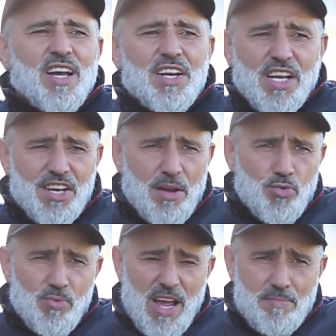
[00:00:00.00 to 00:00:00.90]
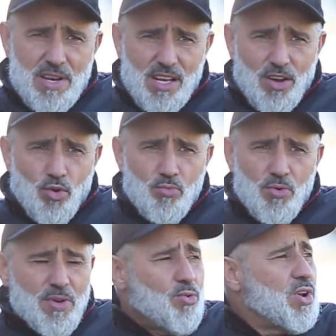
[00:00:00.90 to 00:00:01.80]
حنا كنامنوا بالعمل اللي كنقوموا
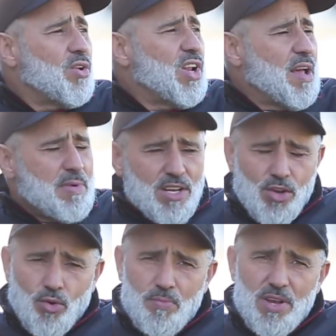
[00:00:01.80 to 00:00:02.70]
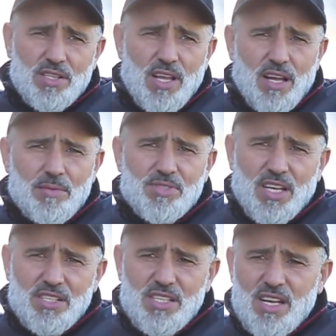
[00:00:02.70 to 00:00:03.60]
به والعمل اللي كيقوم به الطاقم
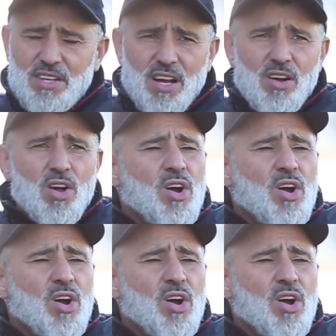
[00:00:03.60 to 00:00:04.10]
التقني ديالنا